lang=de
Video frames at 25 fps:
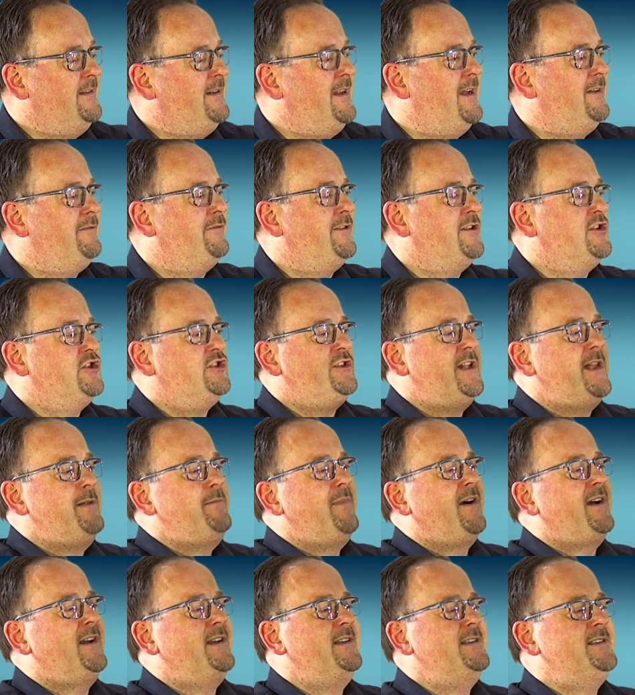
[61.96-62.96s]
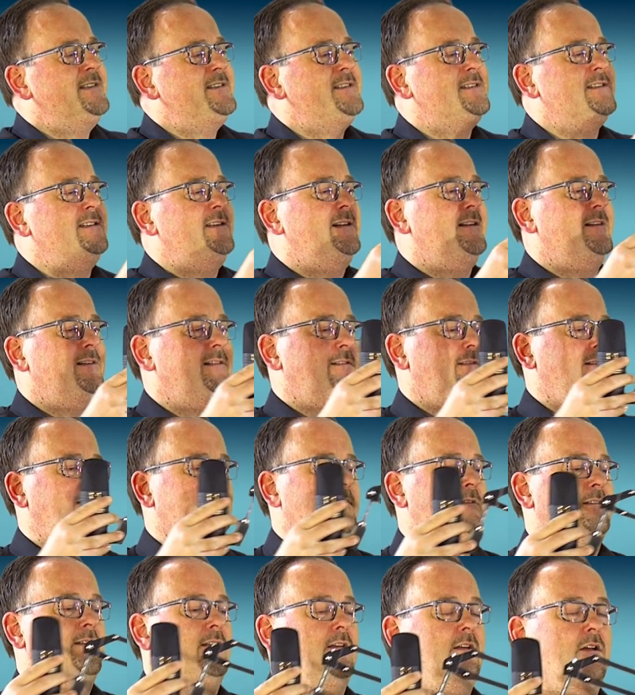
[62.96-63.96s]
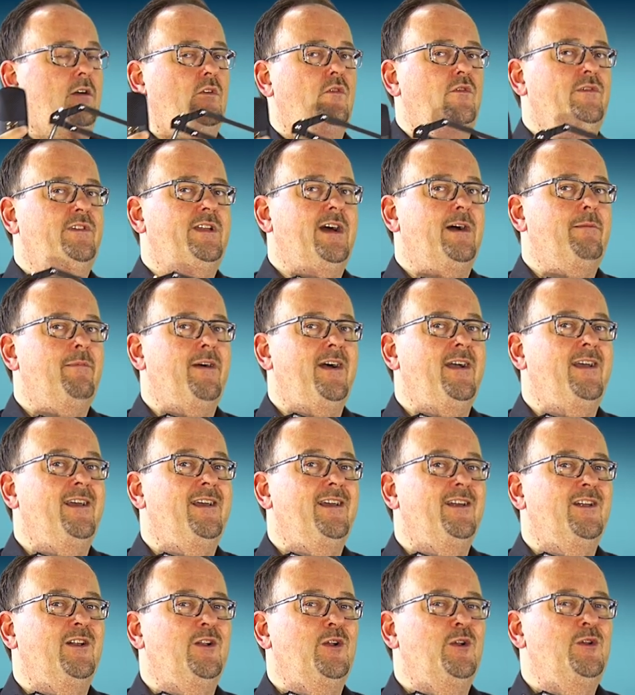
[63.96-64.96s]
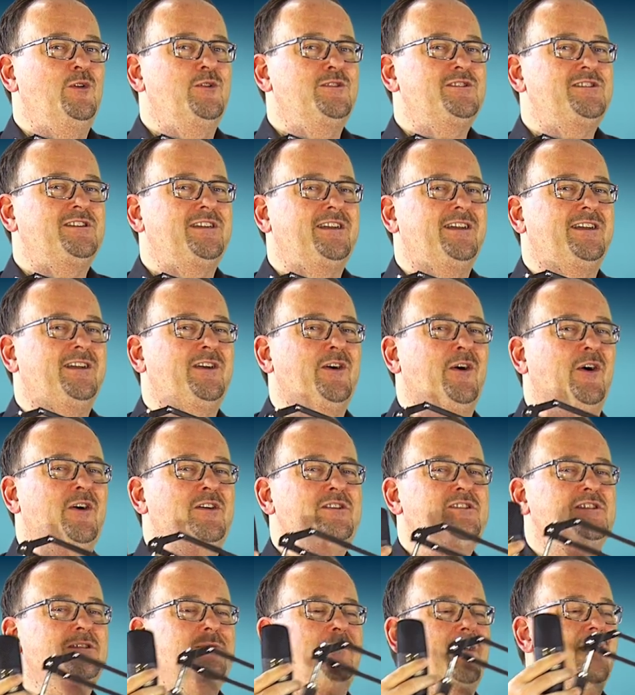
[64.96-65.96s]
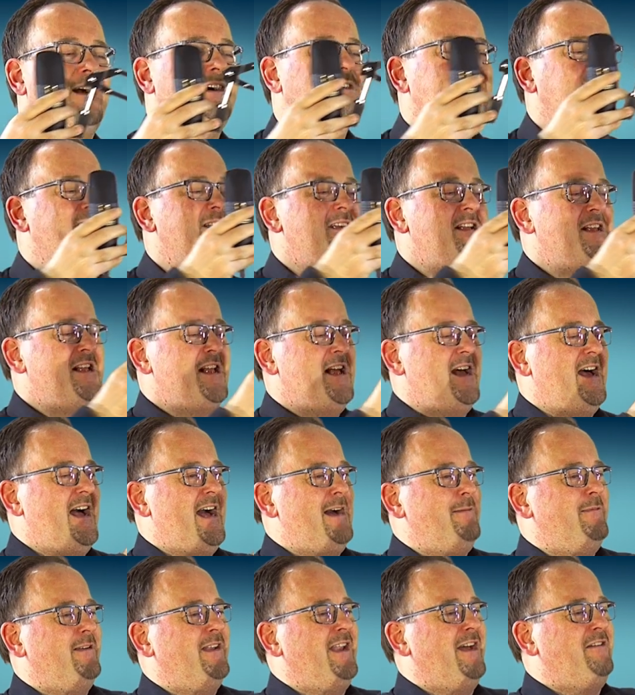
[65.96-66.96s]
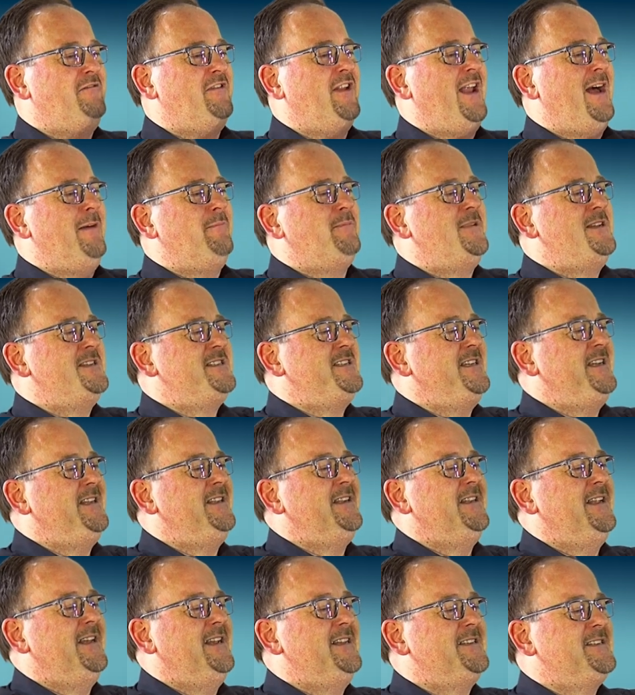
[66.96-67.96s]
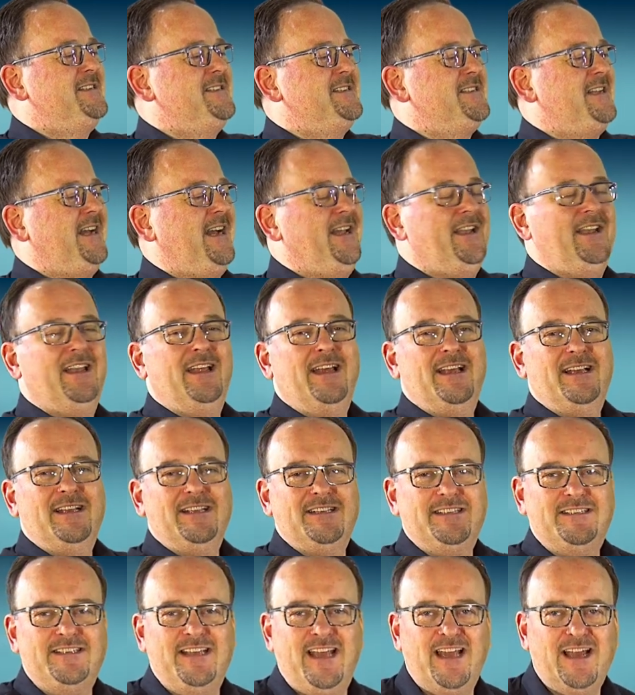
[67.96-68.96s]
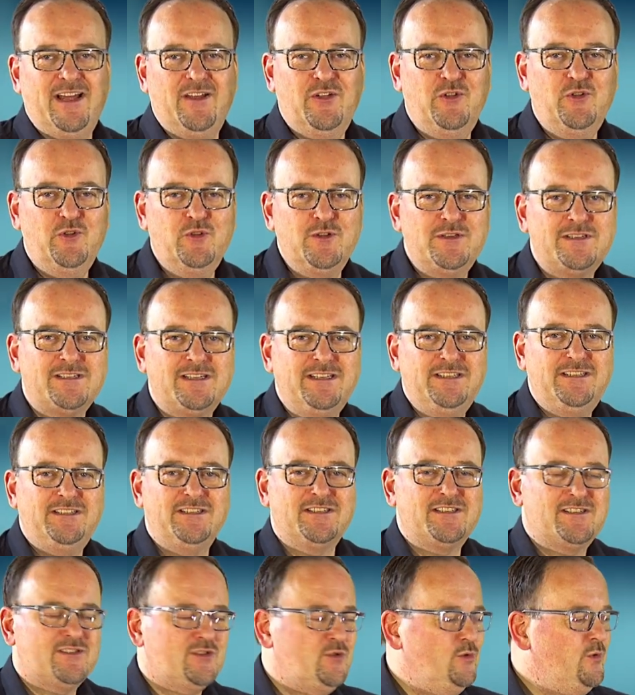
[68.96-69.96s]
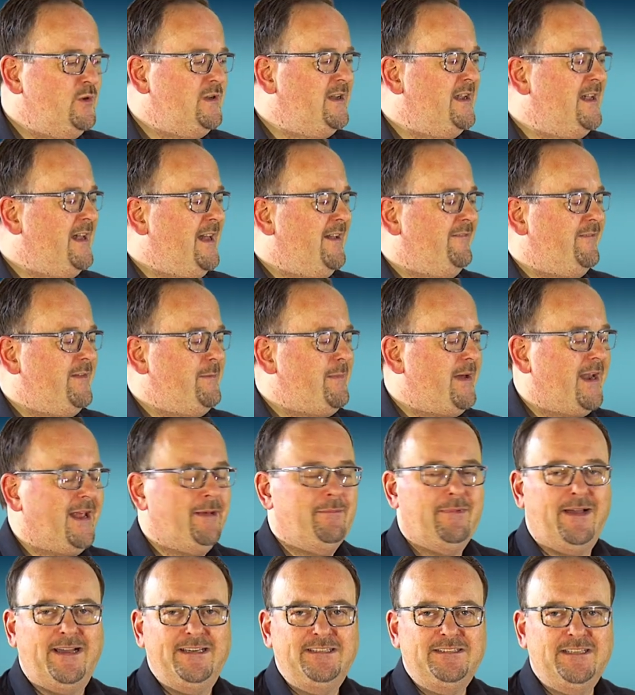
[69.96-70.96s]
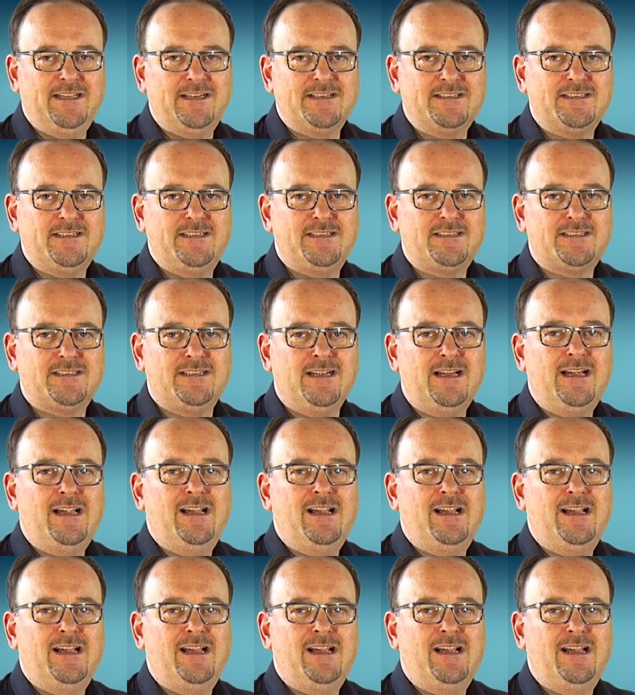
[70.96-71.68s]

der verstellbar ist und dabei lustige Geräusche macht. Aber davon abgesehen ist es ein sehr nützliches Tool, wenn man am Rechner sitzt,